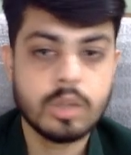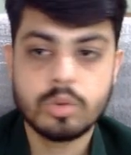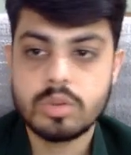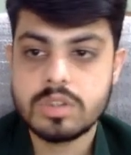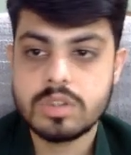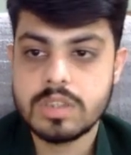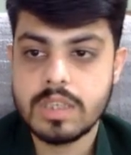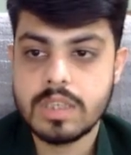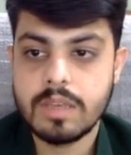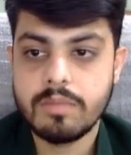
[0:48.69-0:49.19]
तो
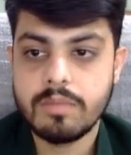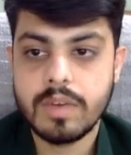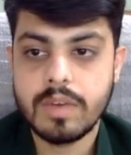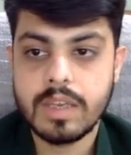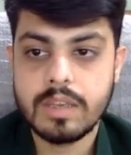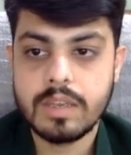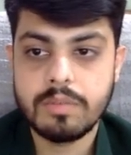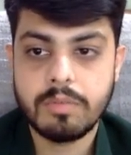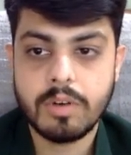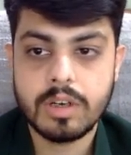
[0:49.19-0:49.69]
सेम
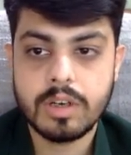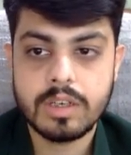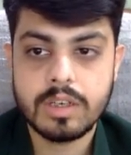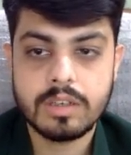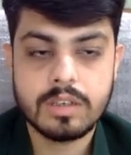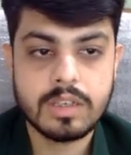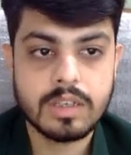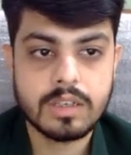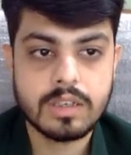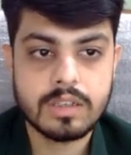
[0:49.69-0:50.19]
वही
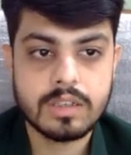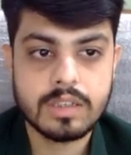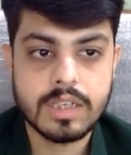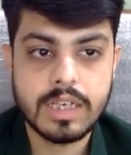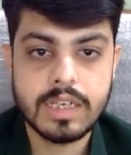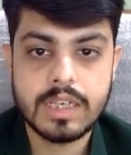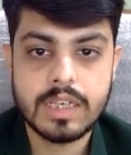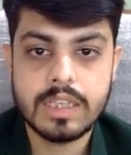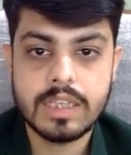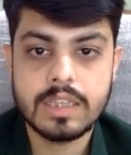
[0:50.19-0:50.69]

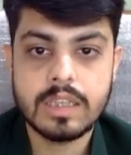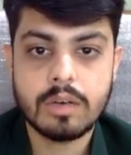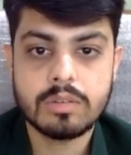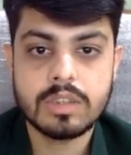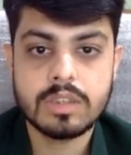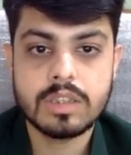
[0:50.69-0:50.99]
एट्टीन